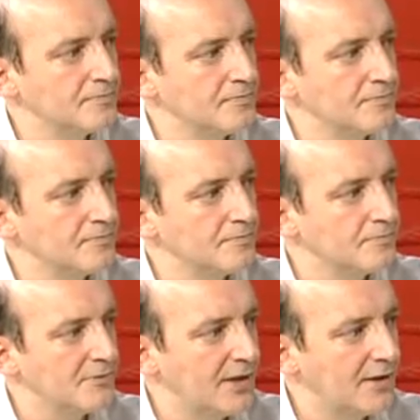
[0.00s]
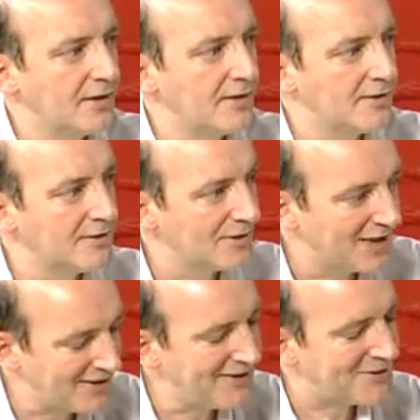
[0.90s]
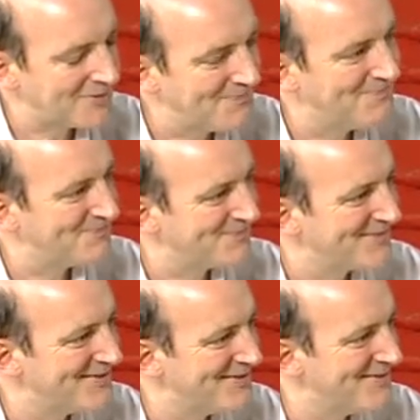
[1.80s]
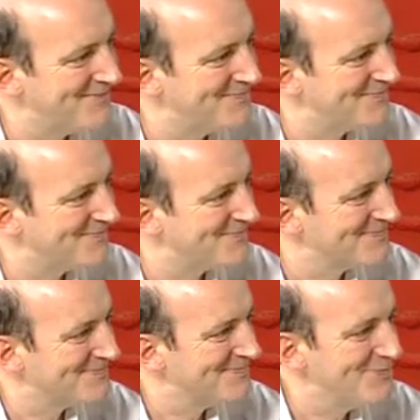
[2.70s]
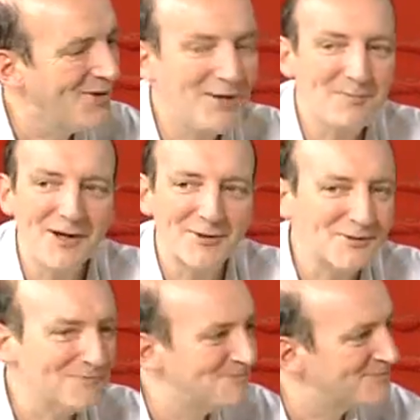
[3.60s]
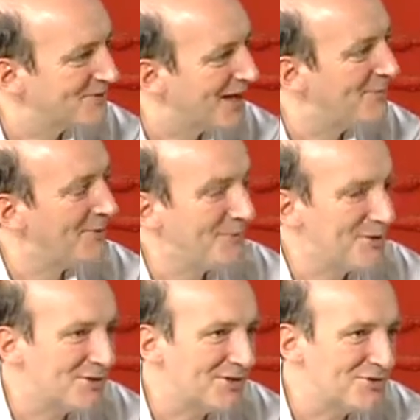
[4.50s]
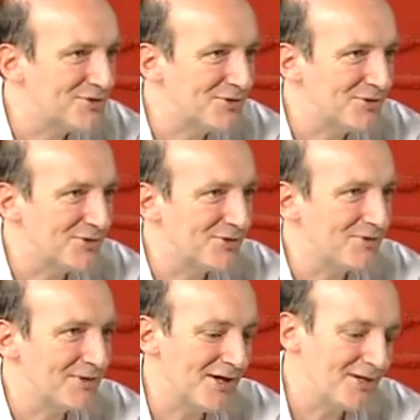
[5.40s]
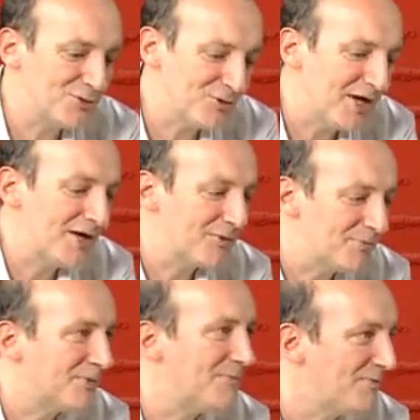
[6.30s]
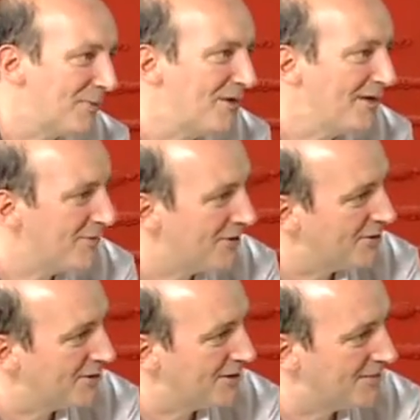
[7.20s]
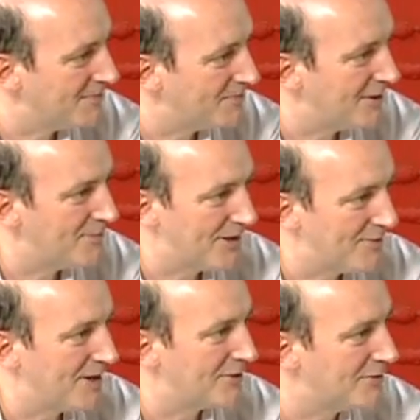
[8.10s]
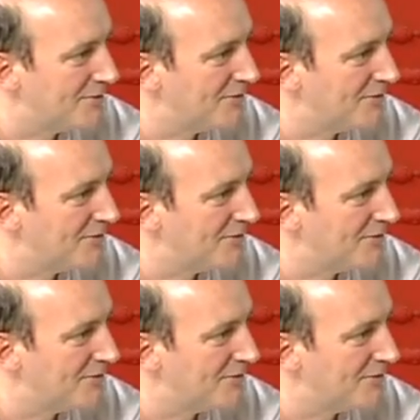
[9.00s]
Cadierno. Cadierno. ¿Italiano? Eh, vasco. Mejor dicho, asturiano, pero mi familia vino del País Vasco.